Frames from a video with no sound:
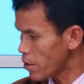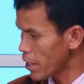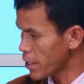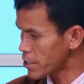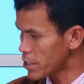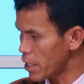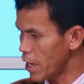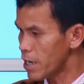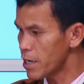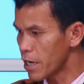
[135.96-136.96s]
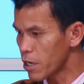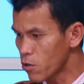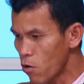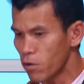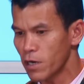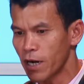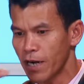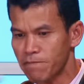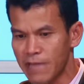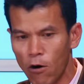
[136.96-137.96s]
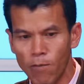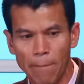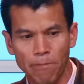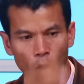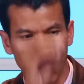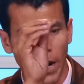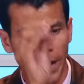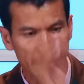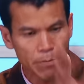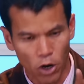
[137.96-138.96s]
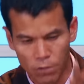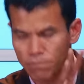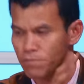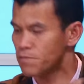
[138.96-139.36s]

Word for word: ต้องดึงเสือดึงกุ้ง ดึงน้ำเต้ามาโปะไก่ให้หมด